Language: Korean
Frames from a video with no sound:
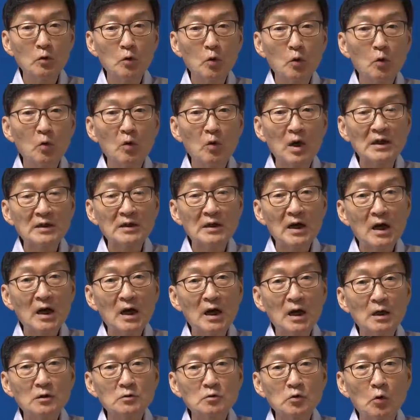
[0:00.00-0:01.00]

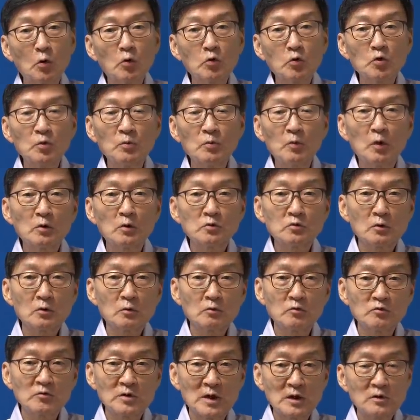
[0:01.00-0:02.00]
요구하다가 속이 뭐
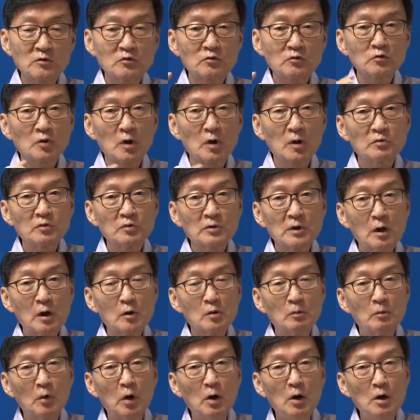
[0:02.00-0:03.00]
군사 충돌이
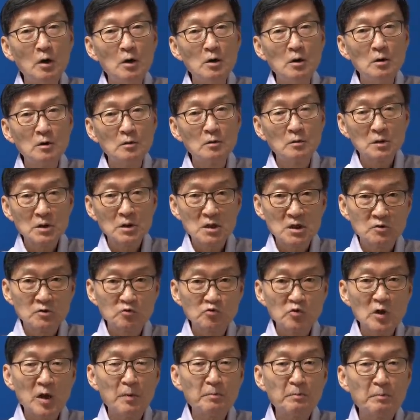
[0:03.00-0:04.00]
붙었고 뭐 이
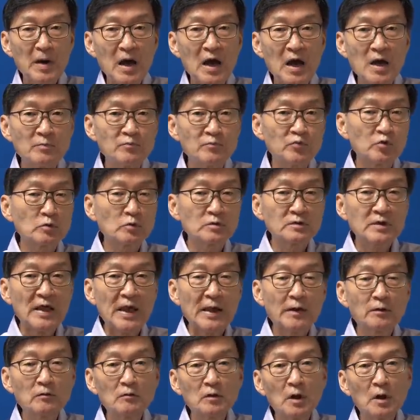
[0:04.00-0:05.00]
쇠 파이프로
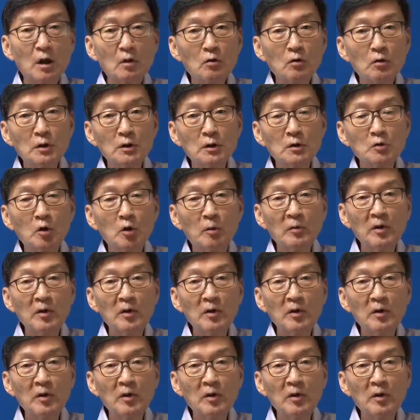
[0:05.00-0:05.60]
때리고 그래갖고 인도